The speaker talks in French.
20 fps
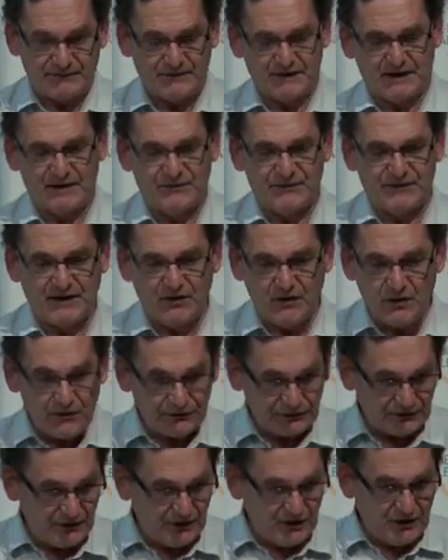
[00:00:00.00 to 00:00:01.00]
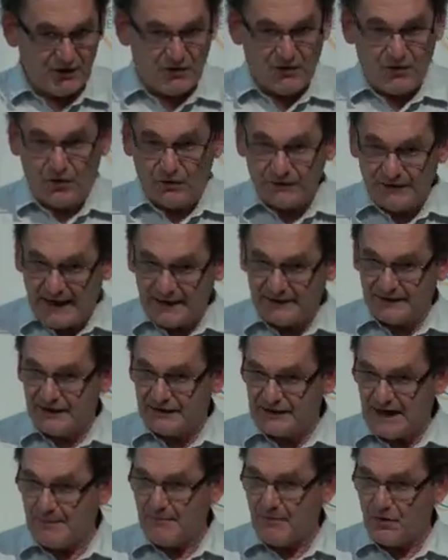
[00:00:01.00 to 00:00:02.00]
référence, on a
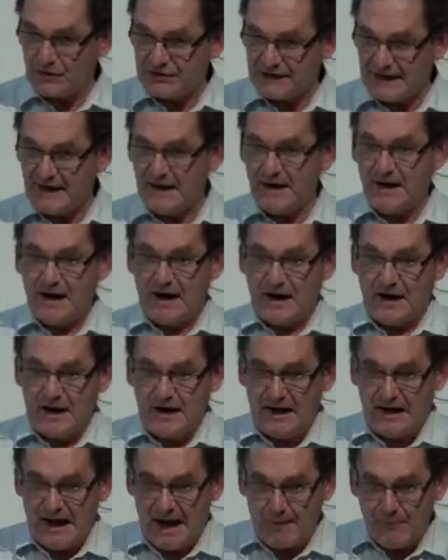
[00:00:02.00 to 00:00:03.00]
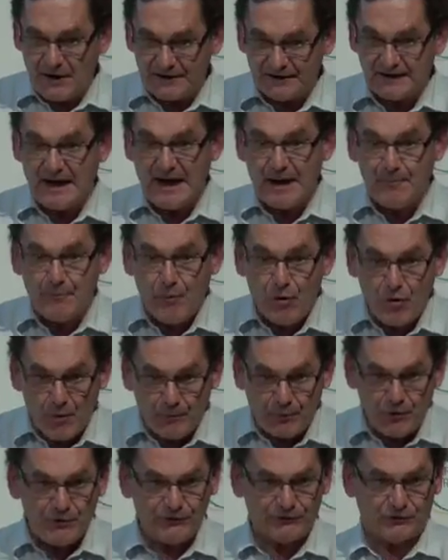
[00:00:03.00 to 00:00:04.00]
déjà mangé la moitié, et beaucoup
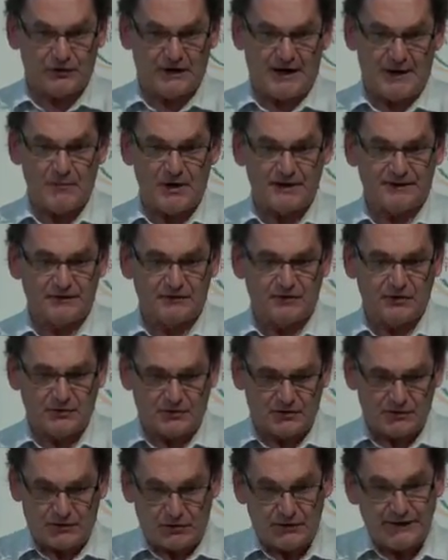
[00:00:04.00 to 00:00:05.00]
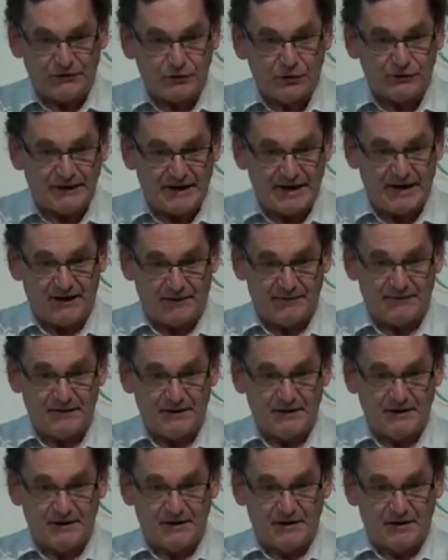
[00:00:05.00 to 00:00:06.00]
plus que, les deux tiers,
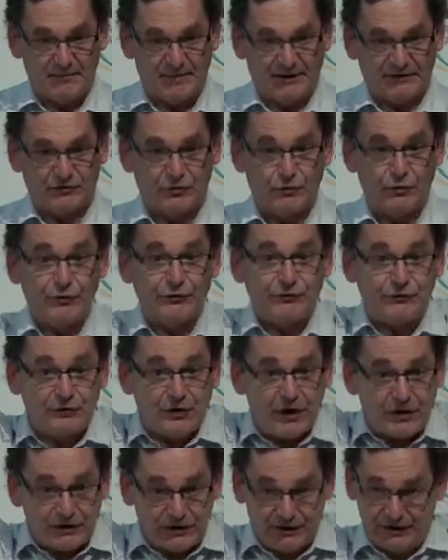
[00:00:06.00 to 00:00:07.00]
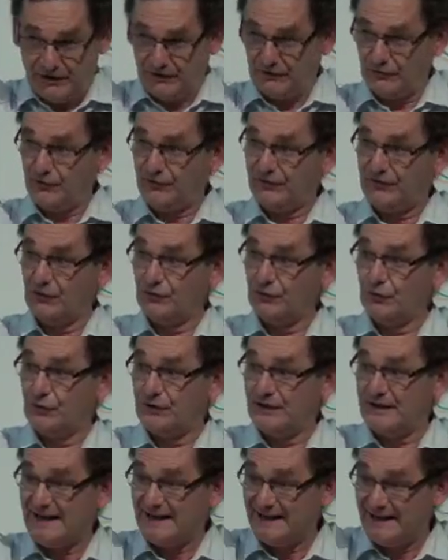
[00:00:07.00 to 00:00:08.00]
parce que le stock de CO2
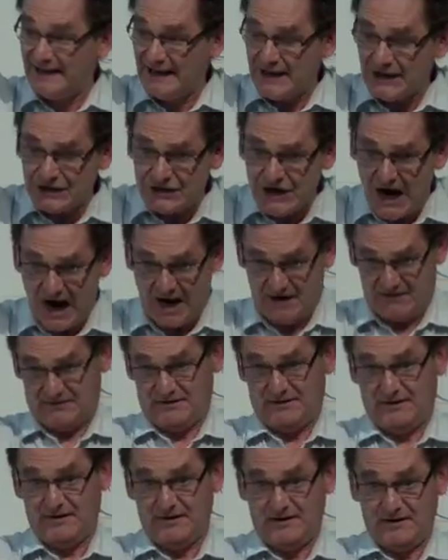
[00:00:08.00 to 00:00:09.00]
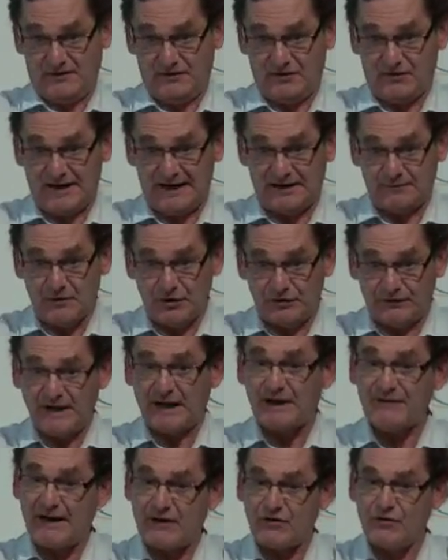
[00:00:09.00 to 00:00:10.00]
qui est déjà dans l'atmosphère,
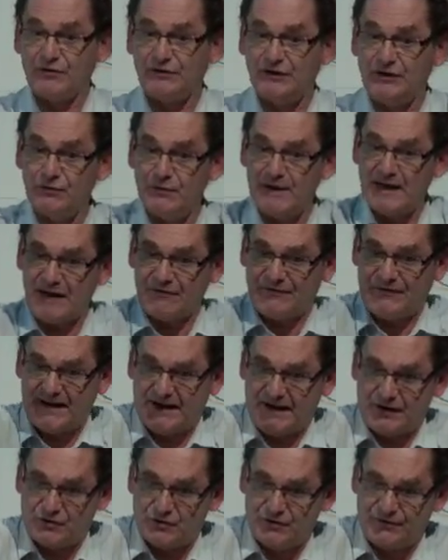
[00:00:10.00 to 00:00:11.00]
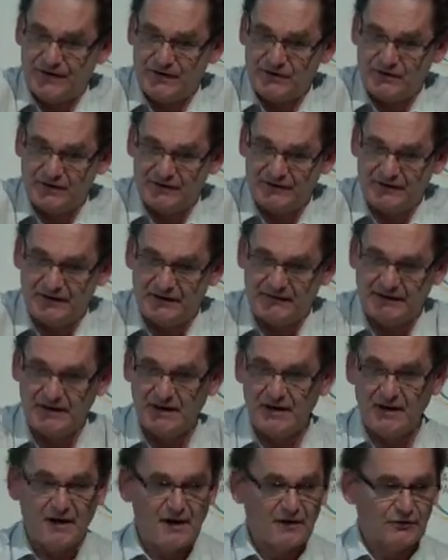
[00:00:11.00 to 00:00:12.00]
il va continuer à faire réchauffer dans les années qui viennent.
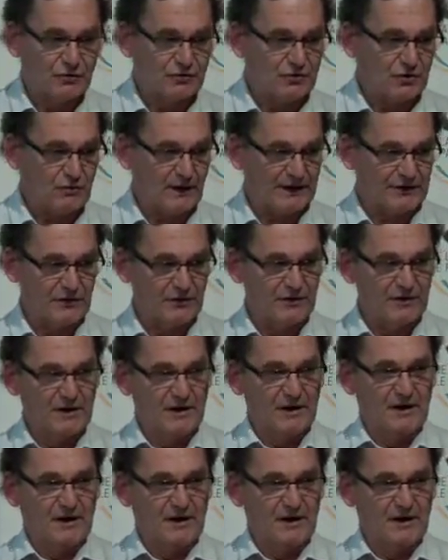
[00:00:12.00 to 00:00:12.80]
Donc je crois que